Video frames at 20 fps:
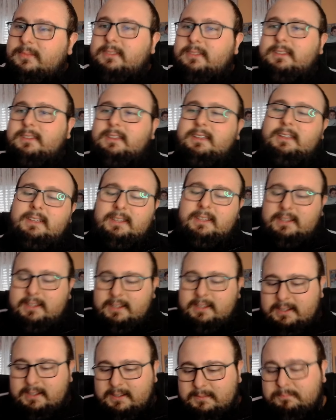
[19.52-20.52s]

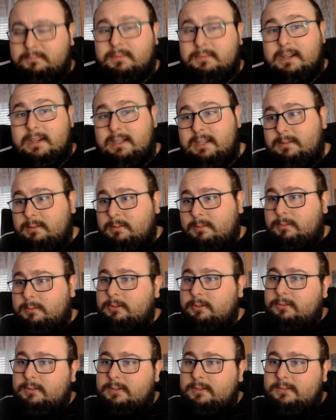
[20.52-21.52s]
e parleremo proprio
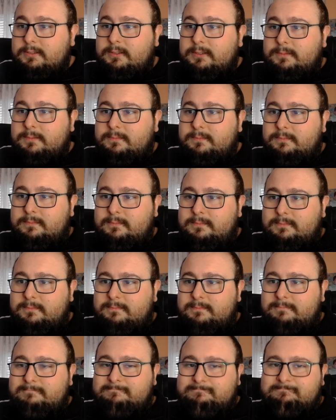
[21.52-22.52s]
di questo
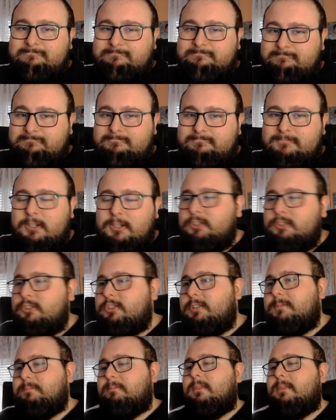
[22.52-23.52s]

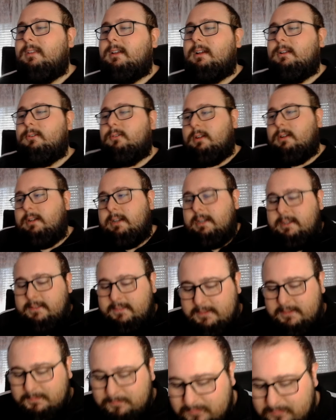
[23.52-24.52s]
oggi. Allora
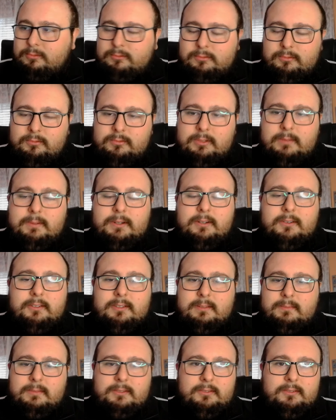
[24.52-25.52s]
ragazzi, ultima
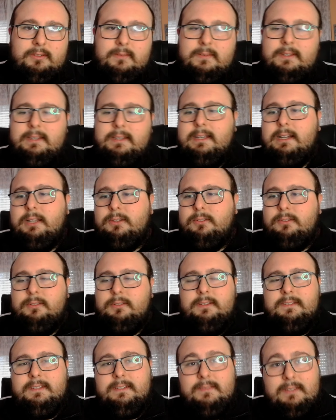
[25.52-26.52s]
cosa mi sono dimenticato,
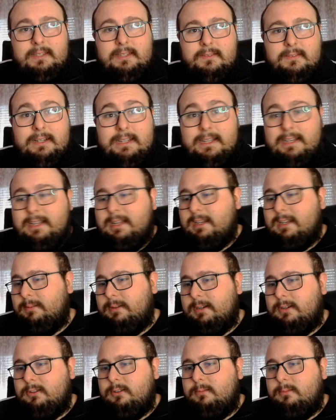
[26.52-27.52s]
iscrivetevi al canale mi
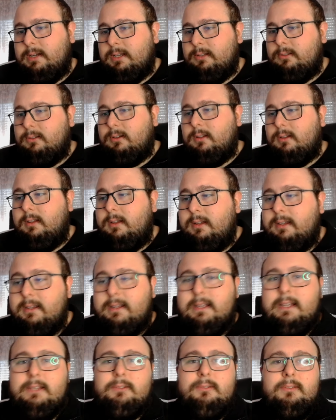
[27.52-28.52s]
raccomando
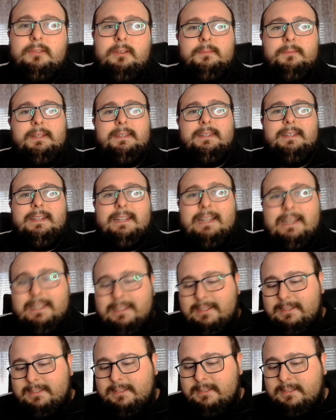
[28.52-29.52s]
che è totalmente
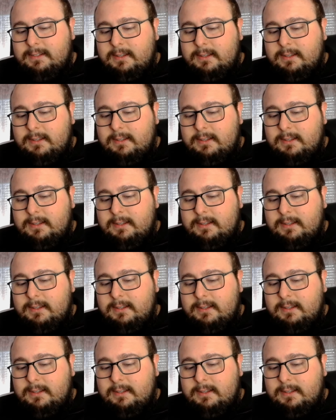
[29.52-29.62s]
gratis